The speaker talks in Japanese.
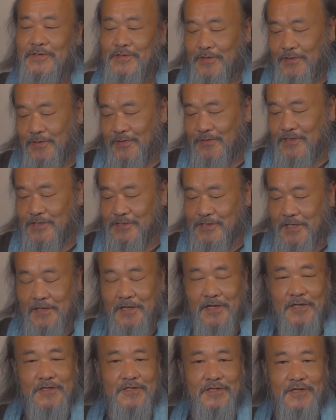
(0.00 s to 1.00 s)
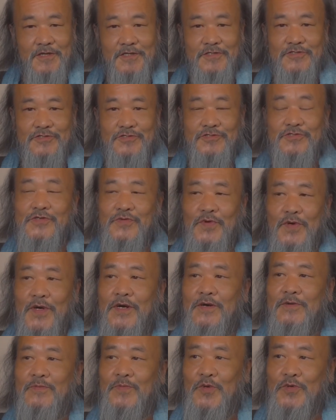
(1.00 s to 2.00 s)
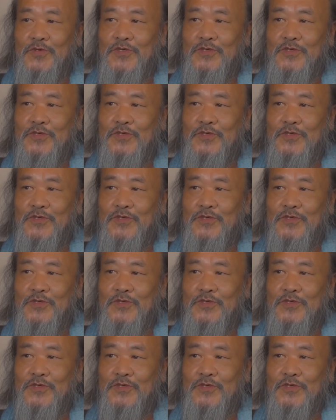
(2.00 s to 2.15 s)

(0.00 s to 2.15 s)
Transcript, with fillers: ほんで逆らった連中にはも